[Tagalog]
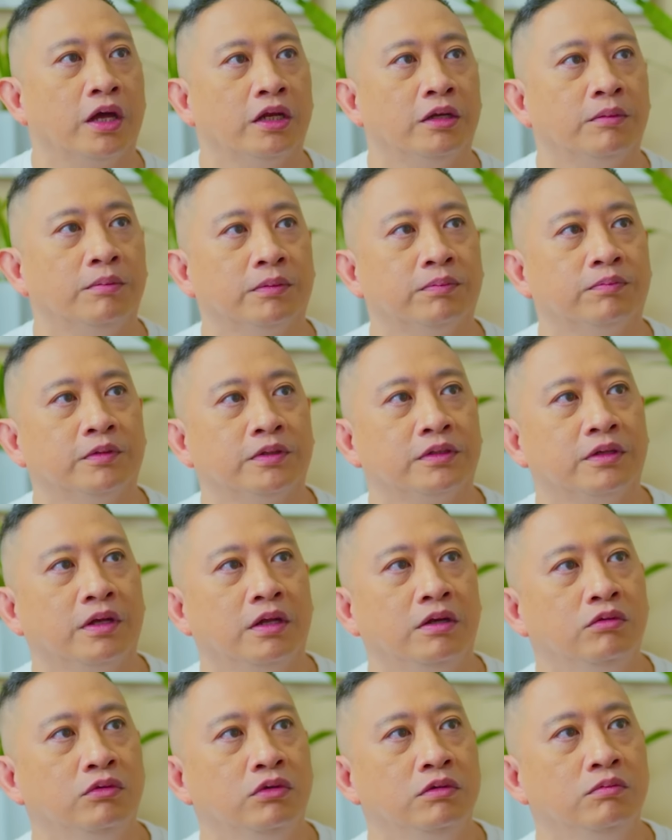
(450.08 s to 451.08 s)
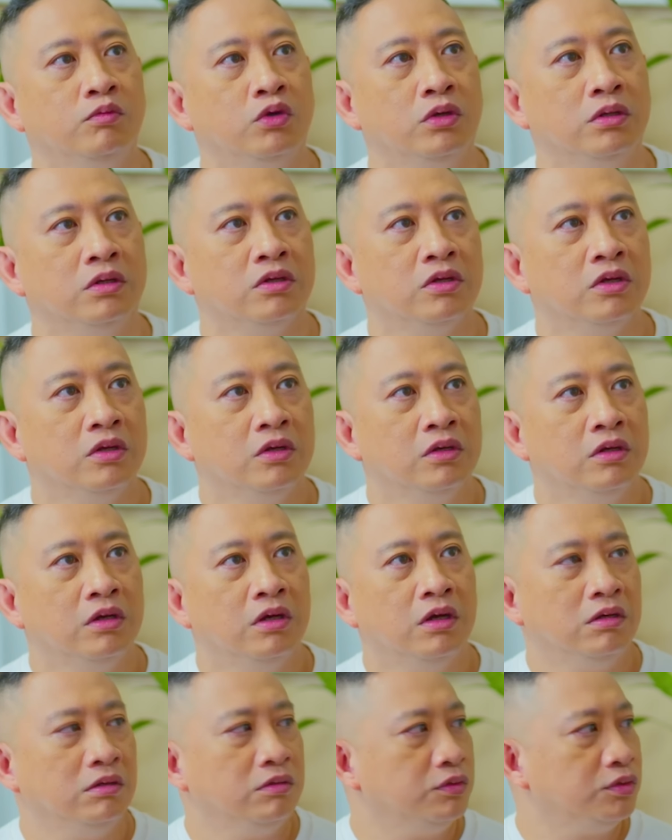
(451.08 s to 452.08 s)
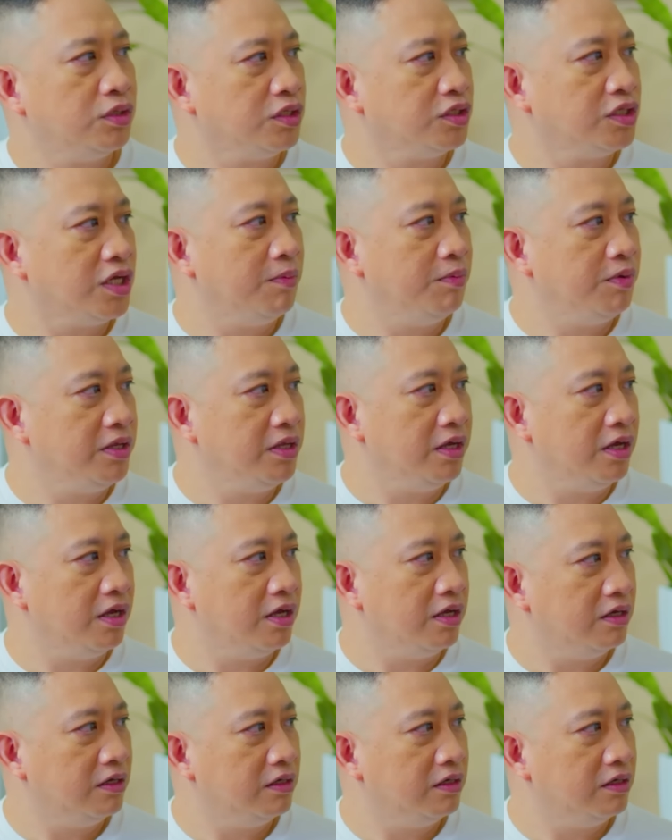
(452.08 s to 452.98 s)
ka namang Ay. Ano ba sabi niya?